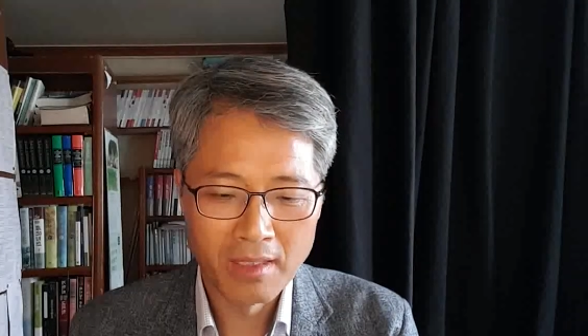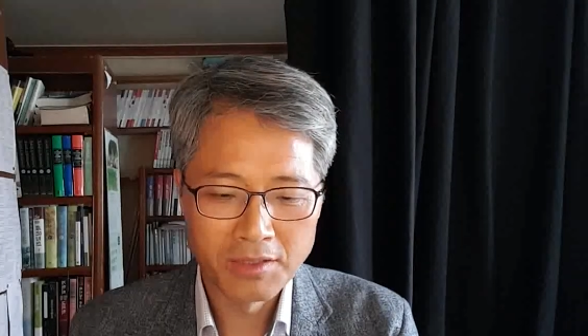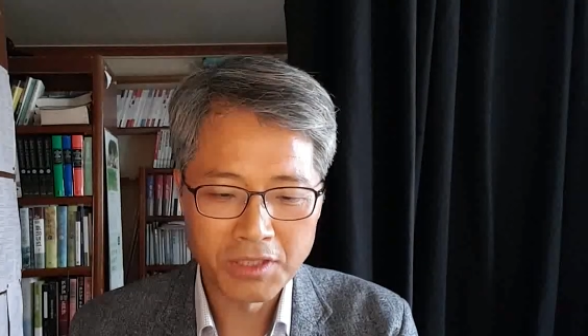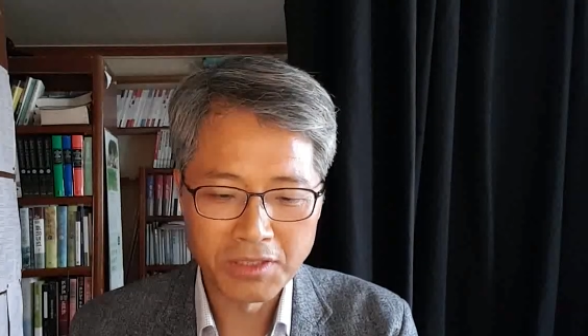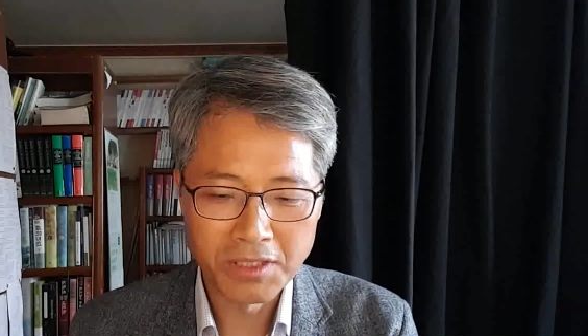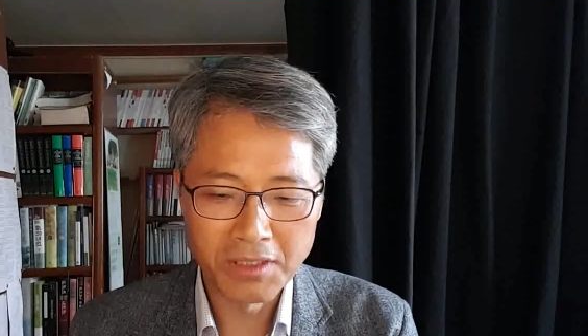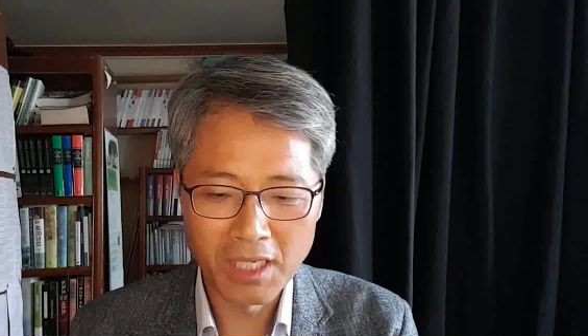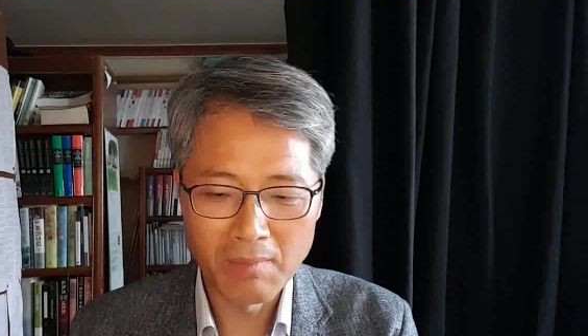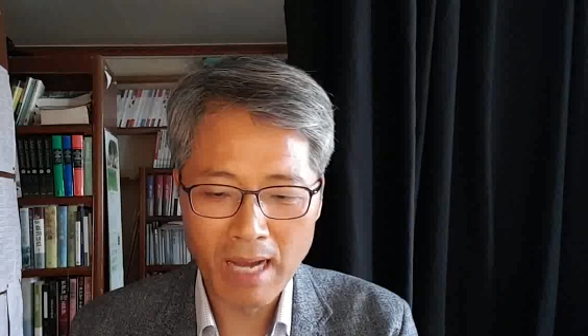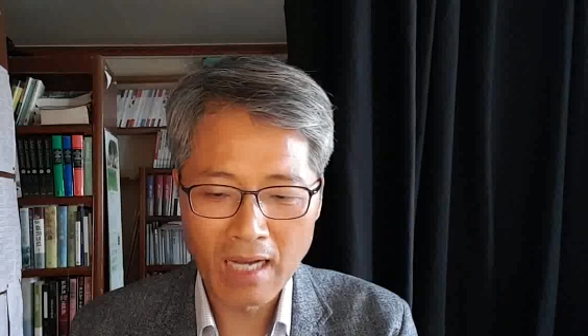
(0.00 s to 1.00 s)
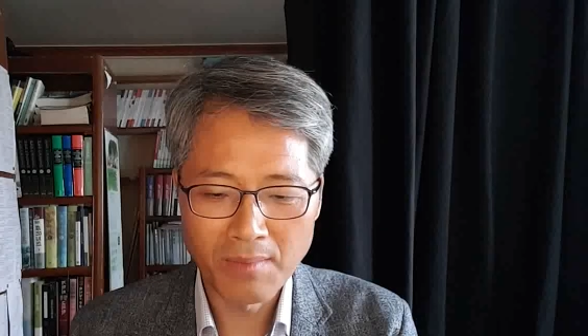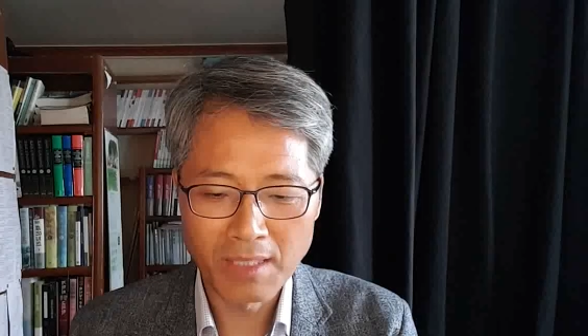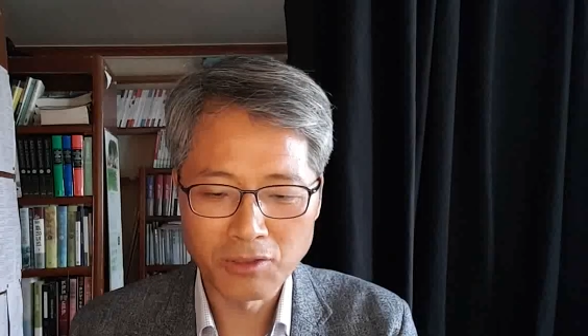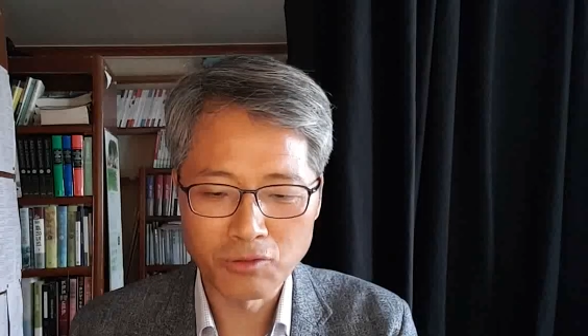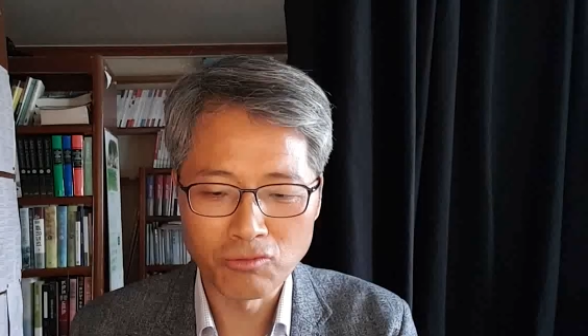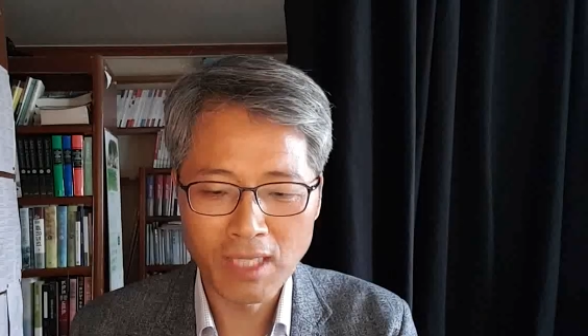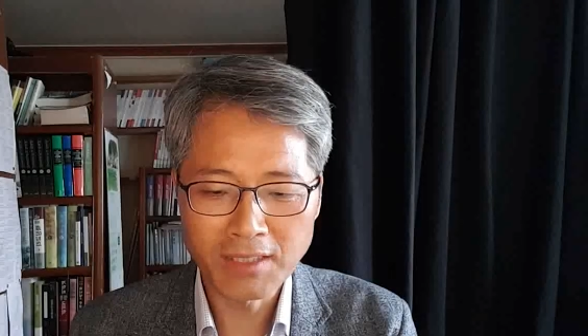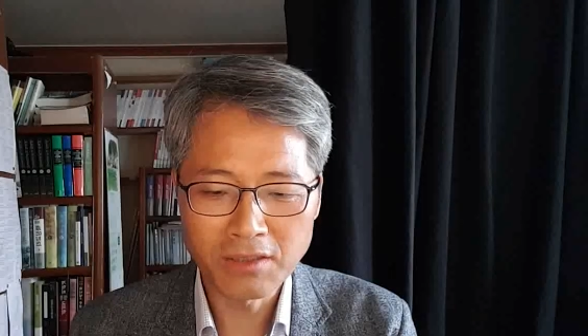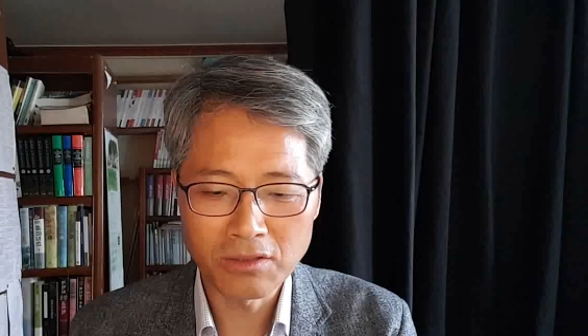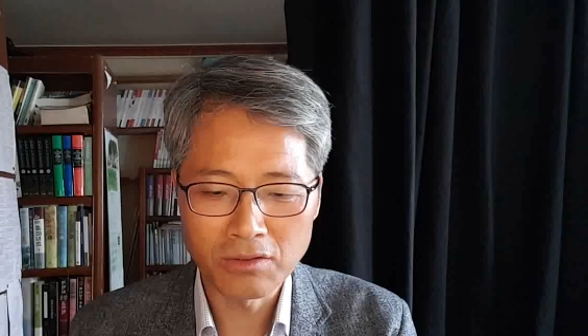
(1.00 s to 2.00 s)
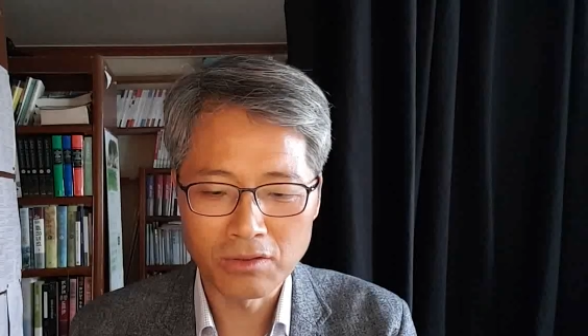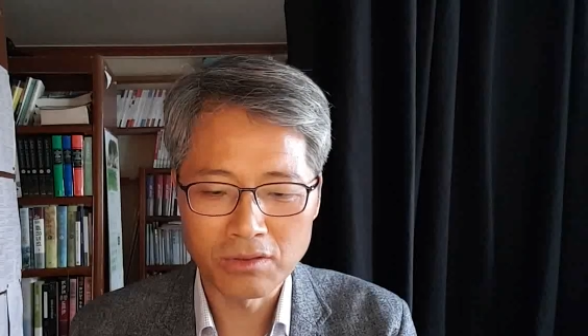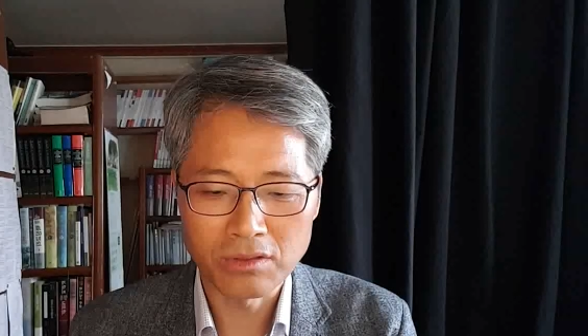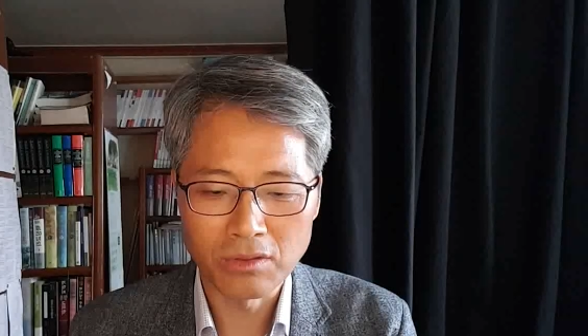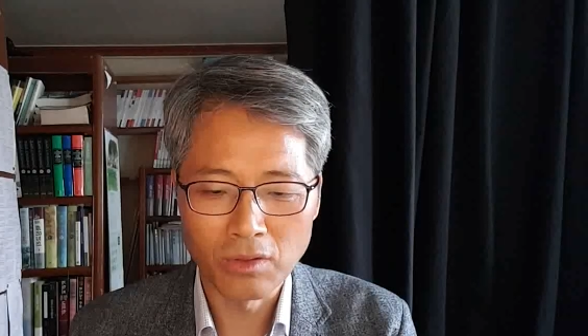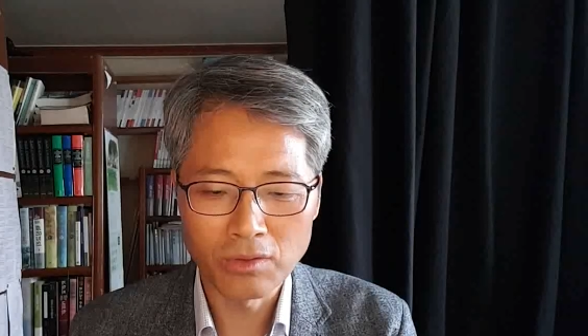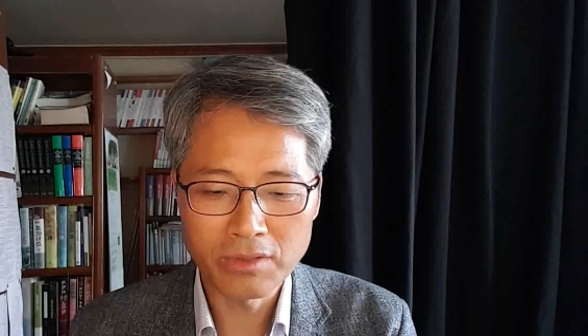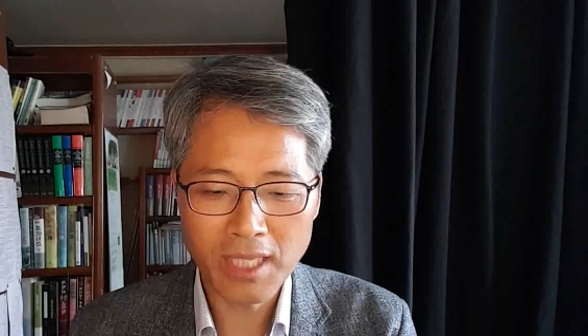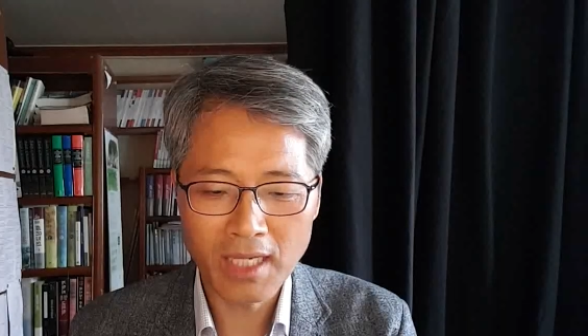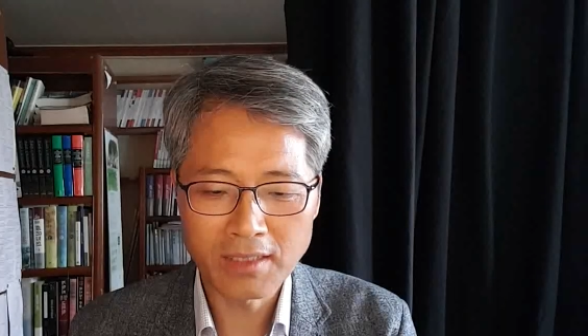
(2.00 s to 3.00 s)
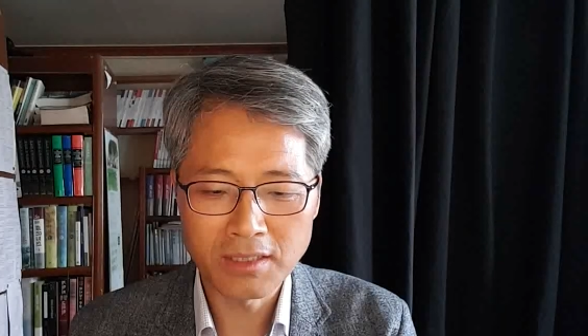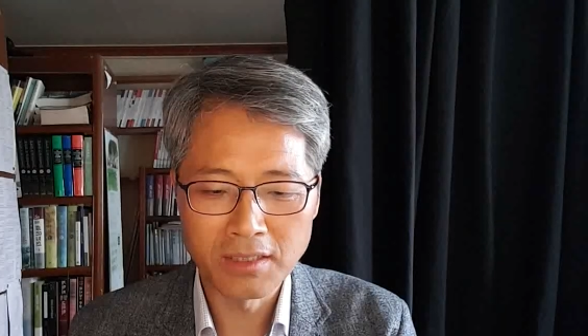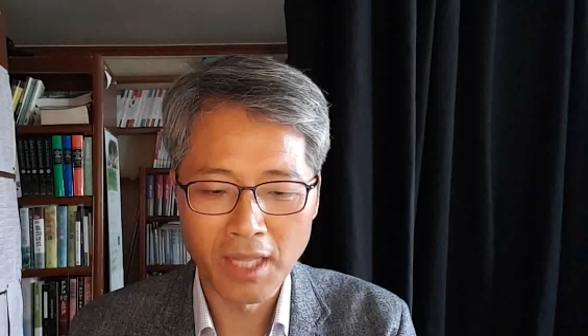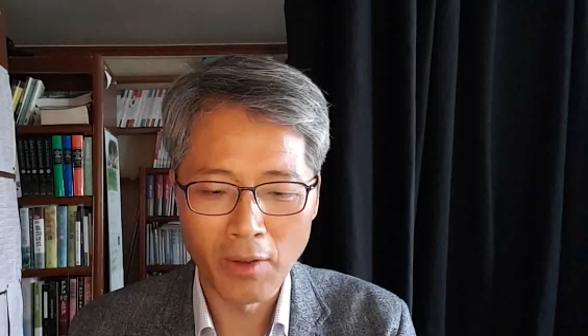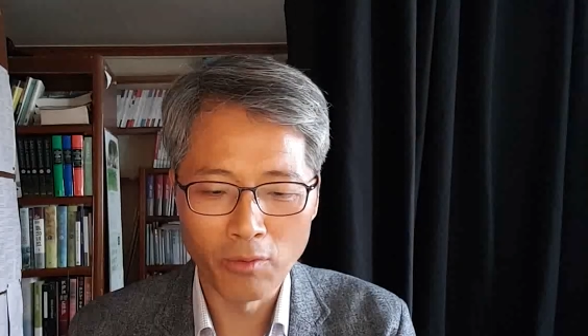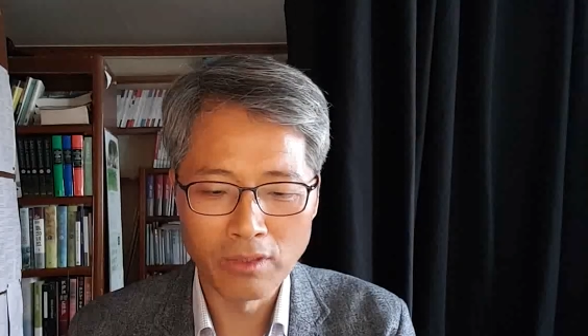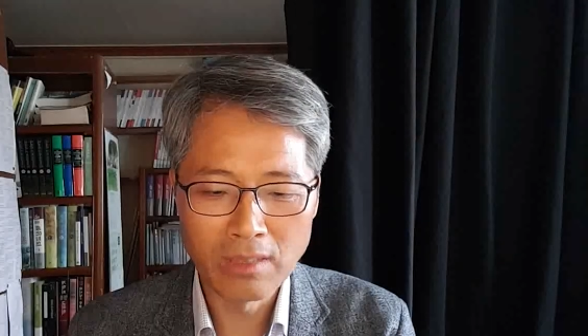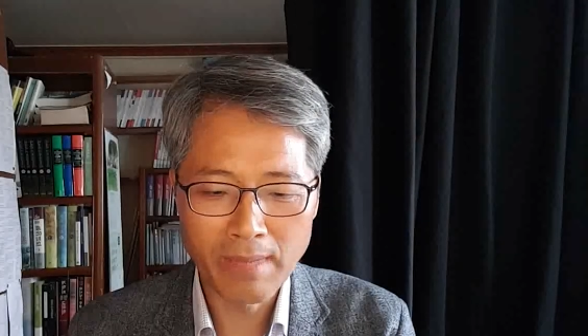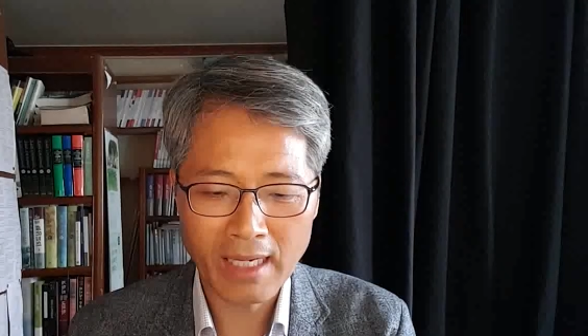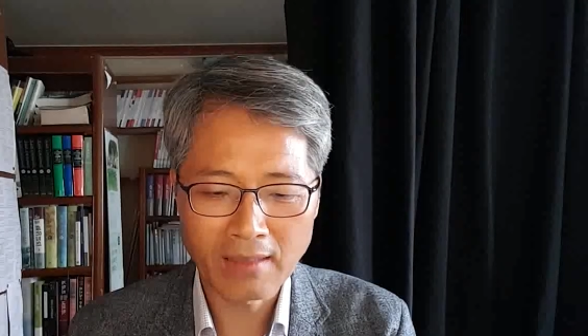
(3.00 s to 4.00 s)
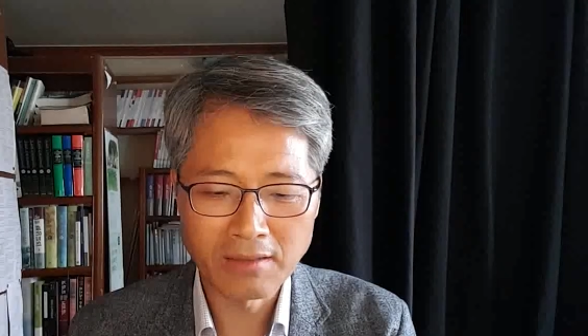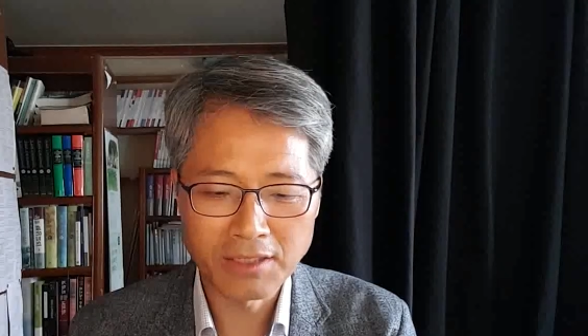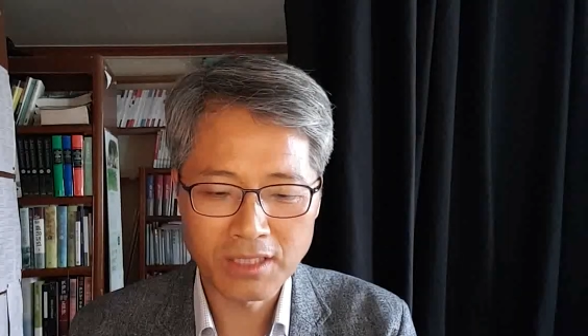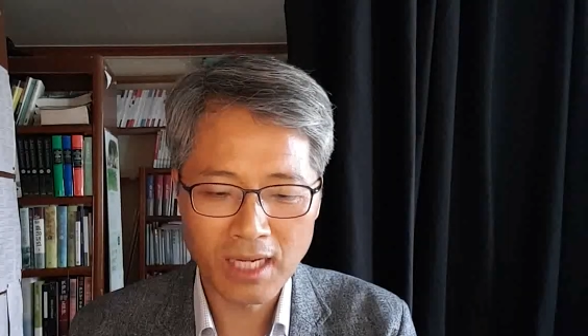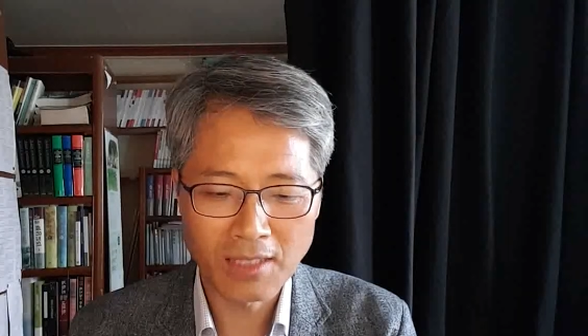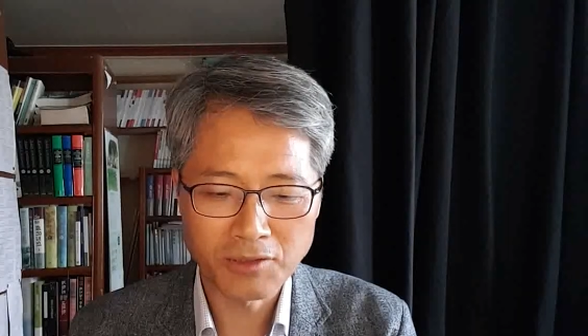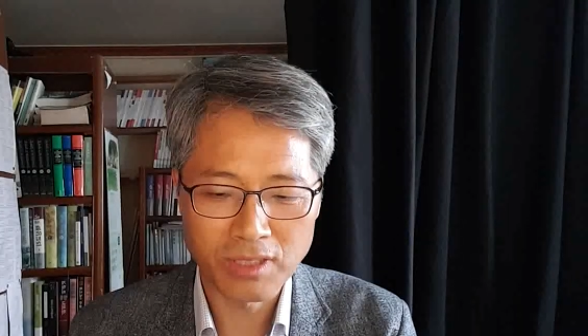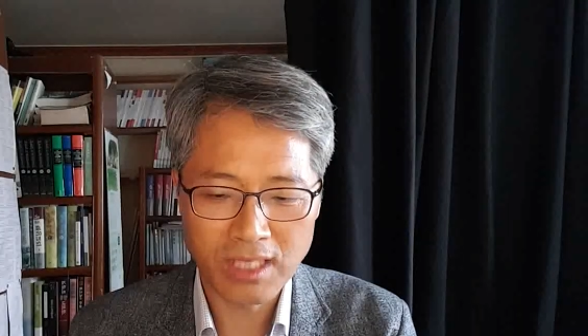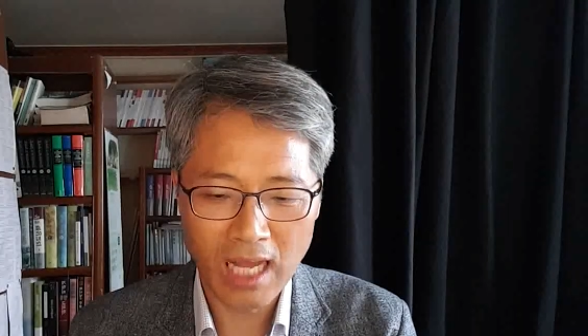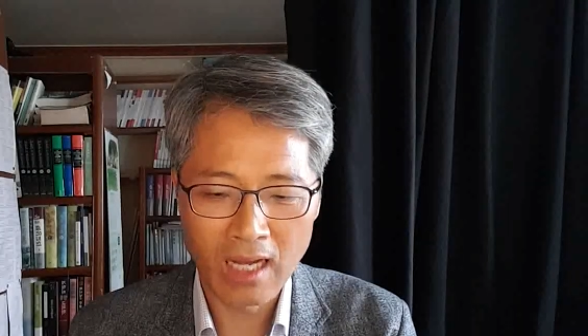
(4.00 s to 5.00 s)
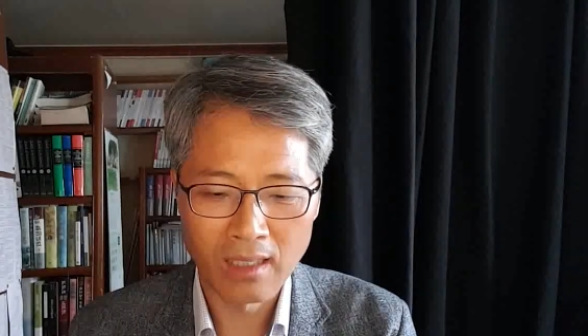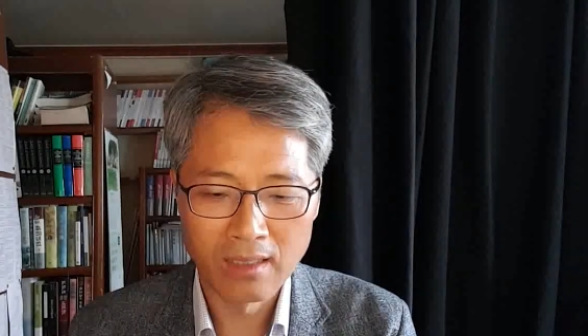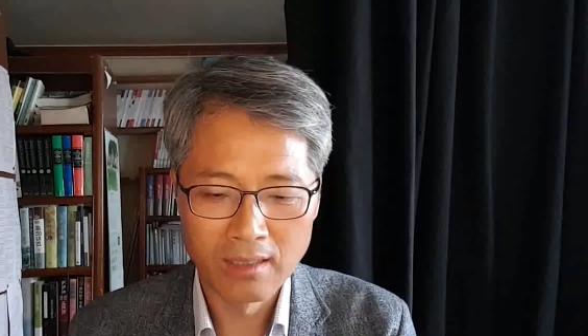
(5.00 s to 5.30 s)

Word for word: 성령이 마음에 순간적으로 떠오르게 하신 내용을 말한 것이라 할 수 있다.